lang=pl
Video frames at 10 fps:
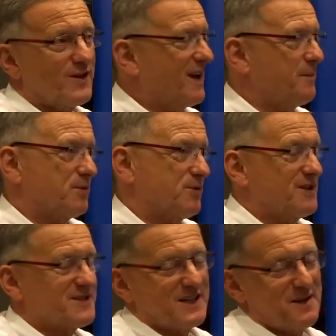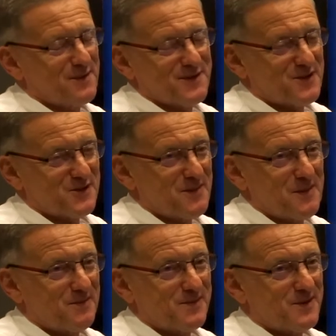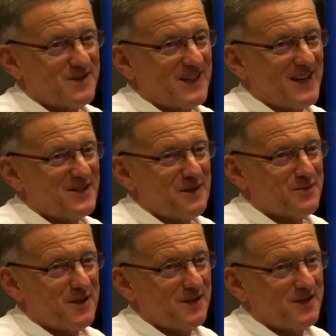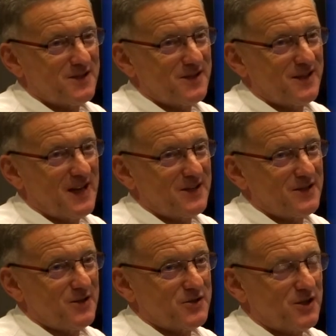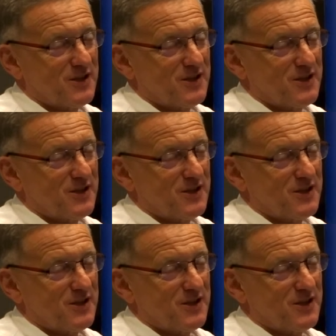nie, bo to nie jest takie proste, żeby z dnia na dzień przejść na inne ośrodki.